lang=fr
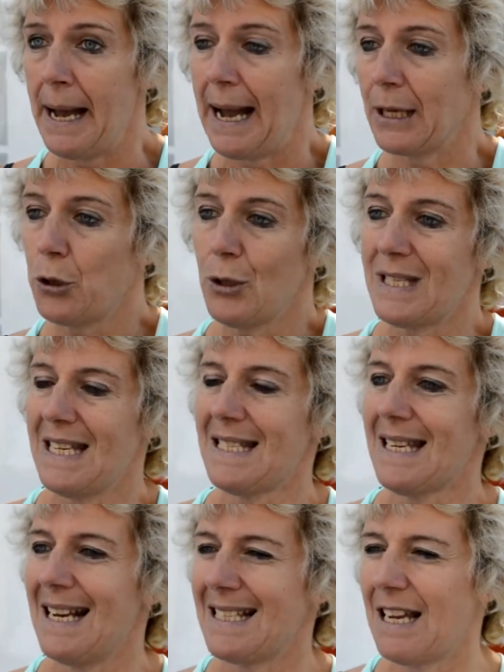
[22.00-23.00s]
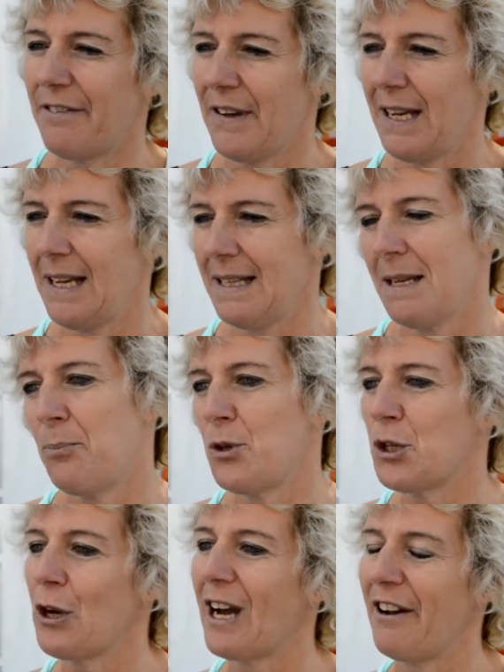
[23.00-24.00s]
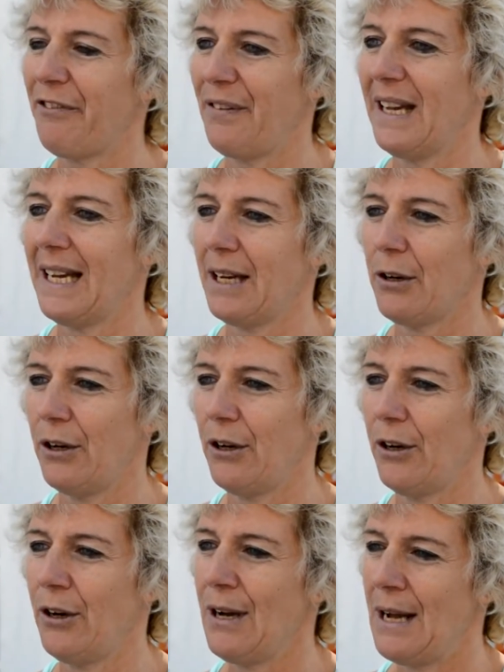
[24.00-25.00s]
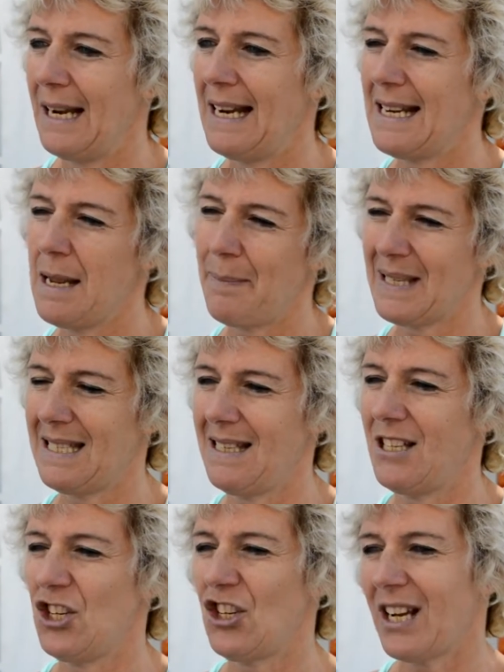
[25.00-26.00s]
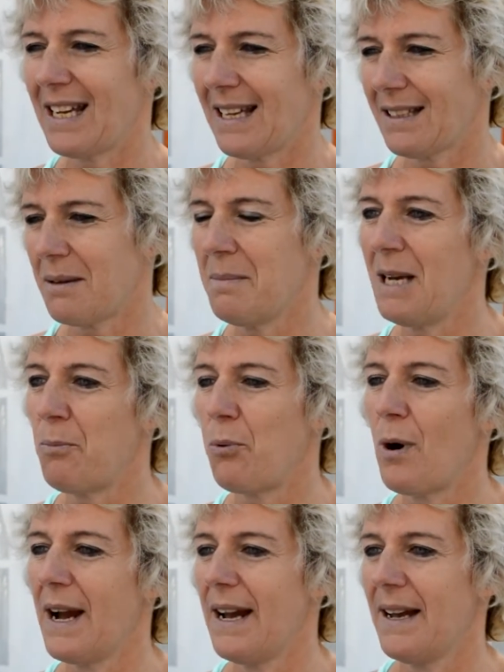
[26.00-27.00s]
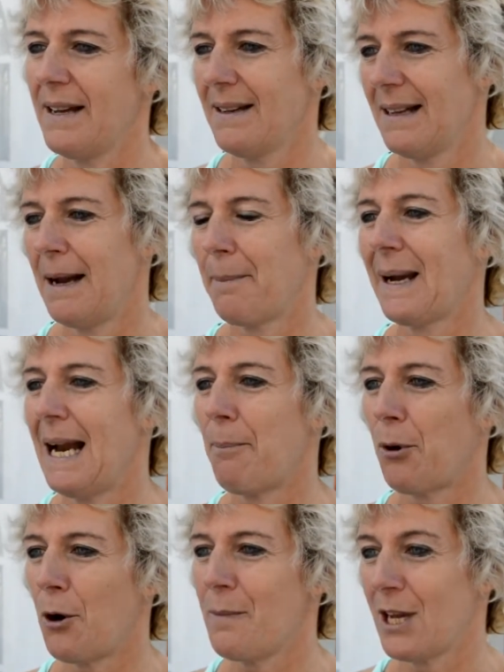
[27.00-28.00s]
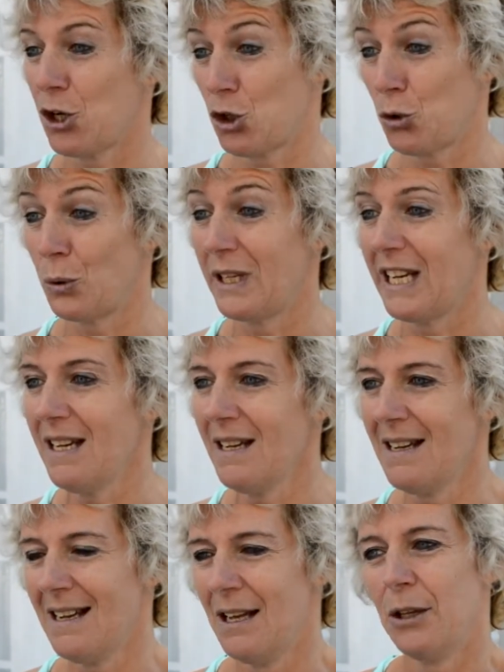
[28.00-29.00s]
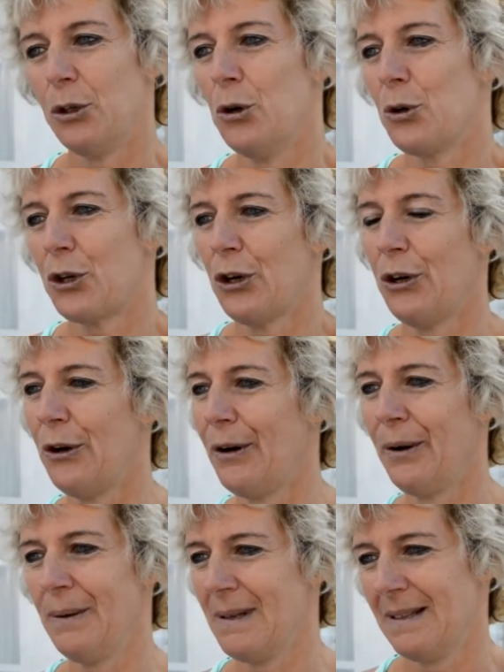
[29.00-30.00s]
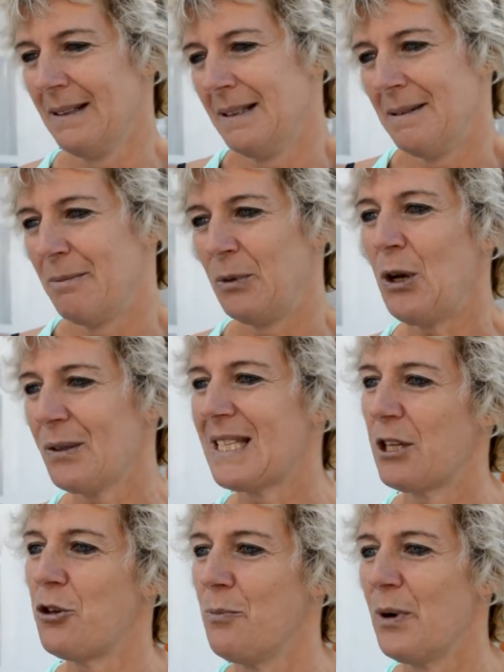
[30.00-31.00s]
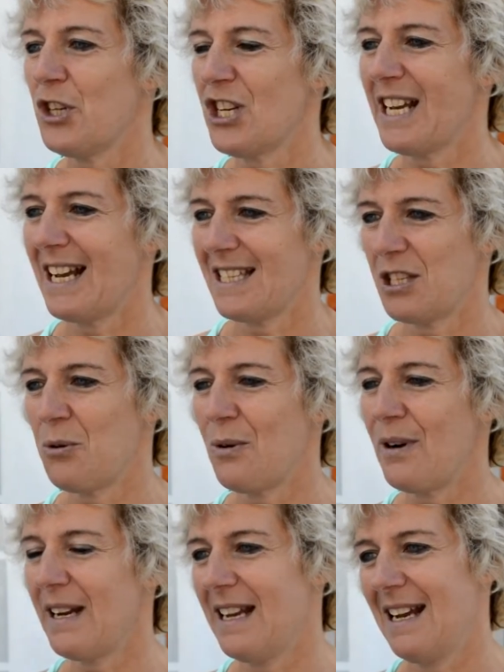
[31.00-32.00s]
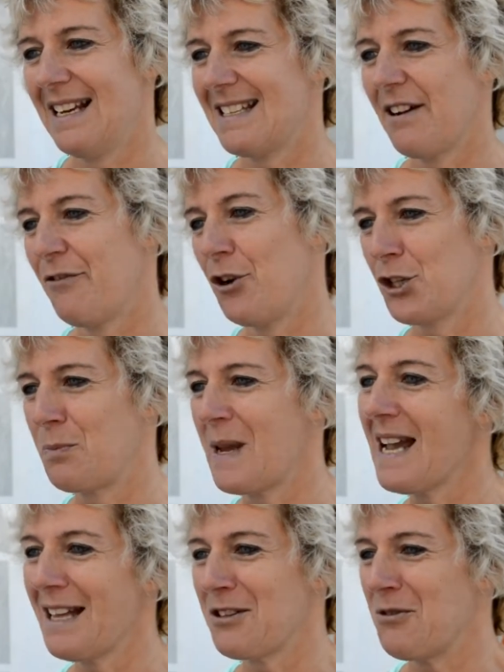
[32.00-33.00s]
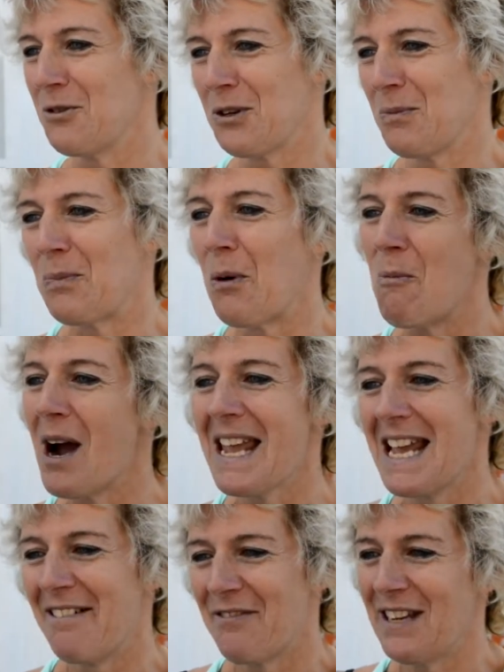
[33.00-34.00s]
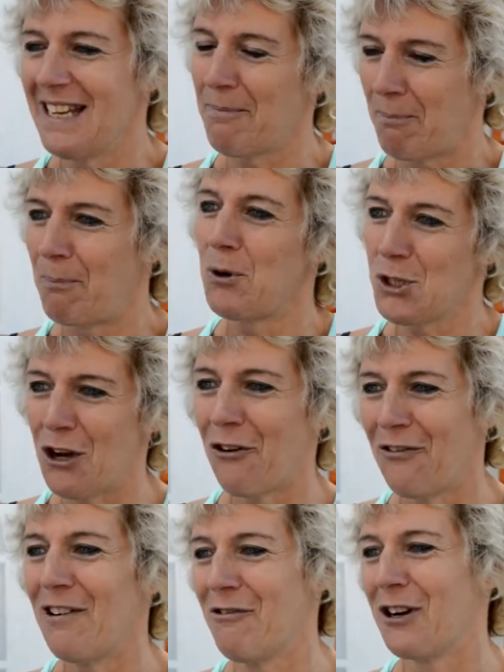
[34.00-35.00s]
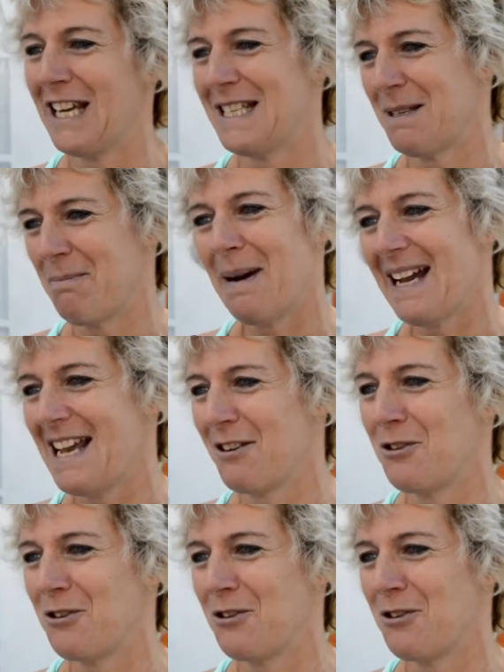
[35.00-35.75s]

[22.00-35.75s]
À Gueudis, elles avaient été plusieurs à faire euh, l'année passée déjà 4000 points après la première journée. Donc, euh, non, c'est une bonne génération et elles avancent bien. Donc pour moi, il y avait plusieurs favorites, pas rien